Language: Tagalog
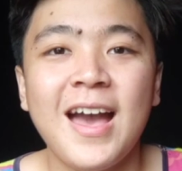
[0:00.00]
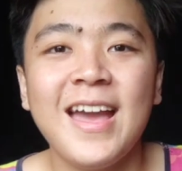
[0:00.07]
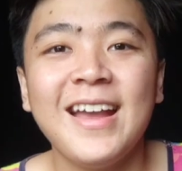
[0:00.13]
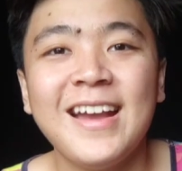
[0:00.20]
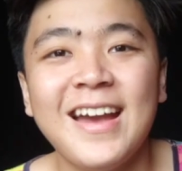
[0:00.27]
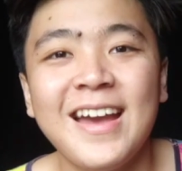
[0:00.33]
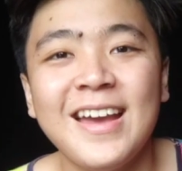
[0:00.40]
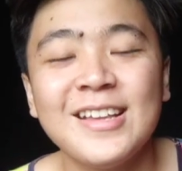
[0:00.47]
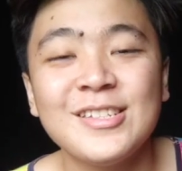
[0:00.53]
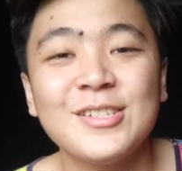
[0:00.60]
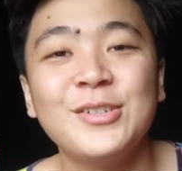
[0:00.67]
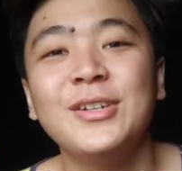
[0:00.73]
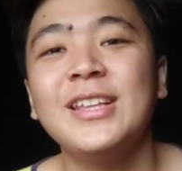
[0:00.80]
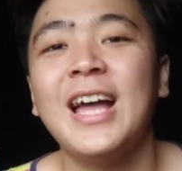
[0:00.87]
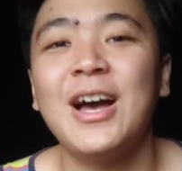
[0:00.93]
Hi
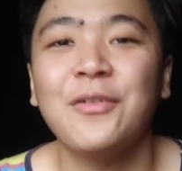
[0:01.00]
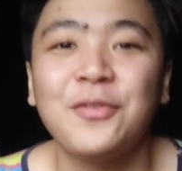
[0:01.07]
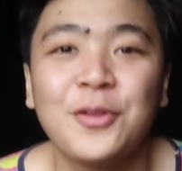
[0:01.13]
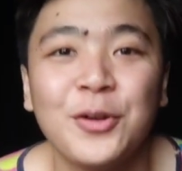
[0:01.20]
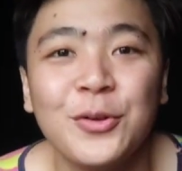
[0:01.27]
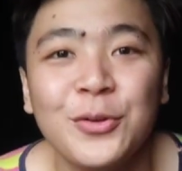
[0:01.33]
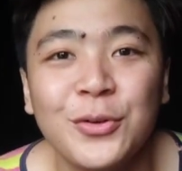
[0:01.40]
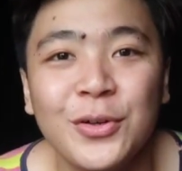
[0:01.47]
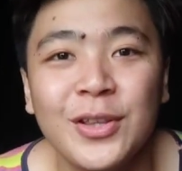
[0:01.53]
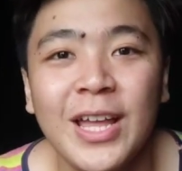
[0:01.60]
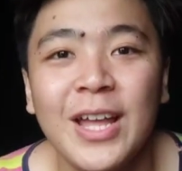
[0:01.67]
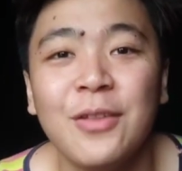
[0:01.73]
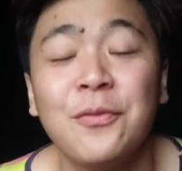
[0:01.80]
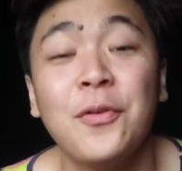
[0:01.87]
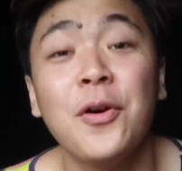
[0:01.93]
guys! Good
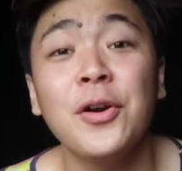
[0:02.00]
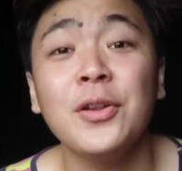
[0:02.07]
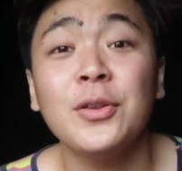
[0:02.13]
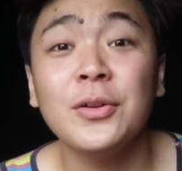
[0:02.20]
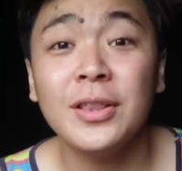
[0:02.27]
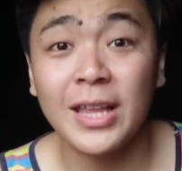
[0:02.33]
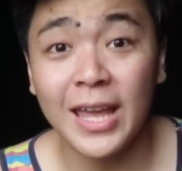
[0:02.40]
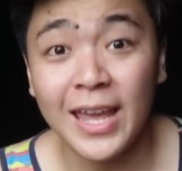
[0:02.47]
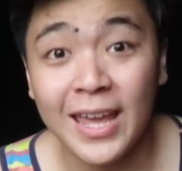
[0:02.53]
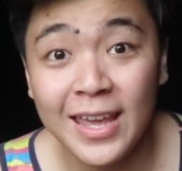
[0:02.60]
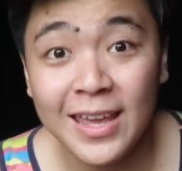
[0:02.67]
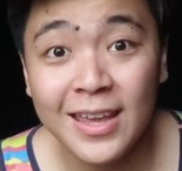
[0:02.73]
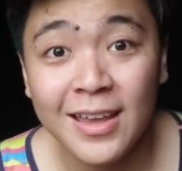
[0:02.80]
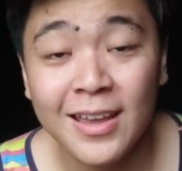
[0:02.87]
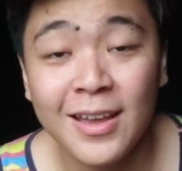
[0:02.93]
afternoon! And for
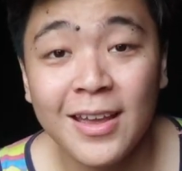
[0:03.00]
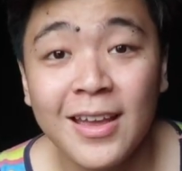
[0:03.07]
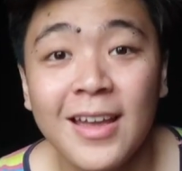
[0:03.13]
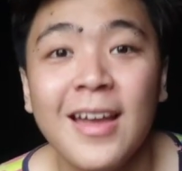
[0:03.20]
today,